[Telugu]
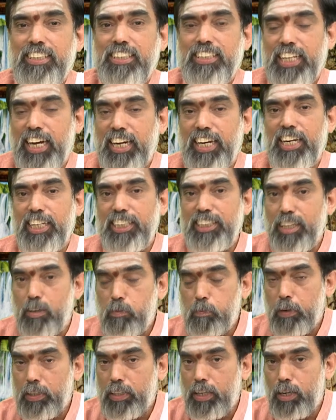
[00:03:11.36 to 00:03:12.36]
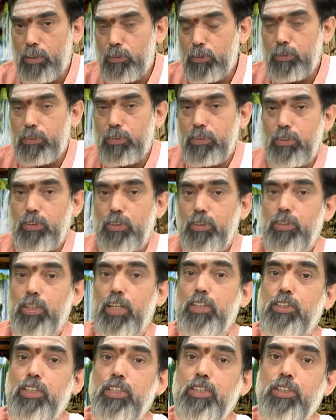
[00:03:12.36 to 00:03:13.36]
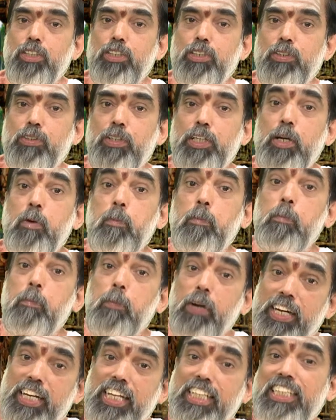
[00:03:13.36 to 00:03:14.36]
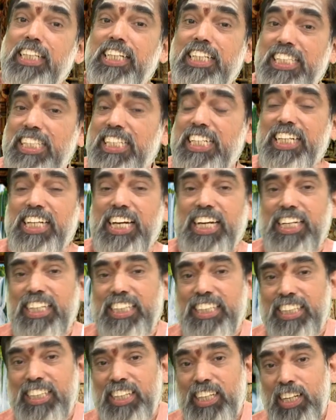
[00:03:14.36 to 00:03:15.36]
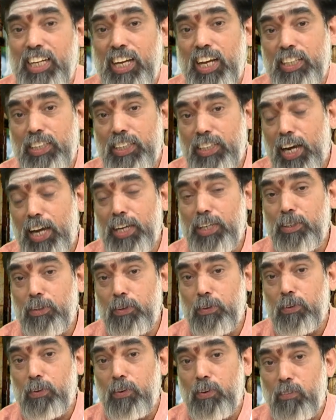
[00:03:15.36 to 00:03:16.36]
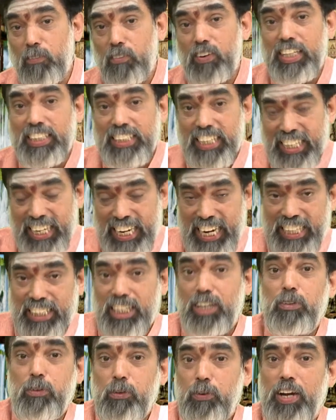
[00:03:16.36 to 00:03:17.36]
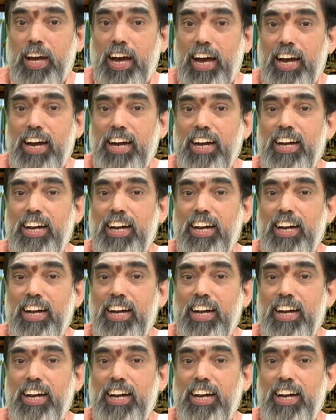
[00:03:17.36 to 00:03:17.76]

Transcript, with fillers: సకల సంపదలను సొంతం చేసుకునే ప్రయత్నం చేయాలి దానిలో వ్రత కథ కూడా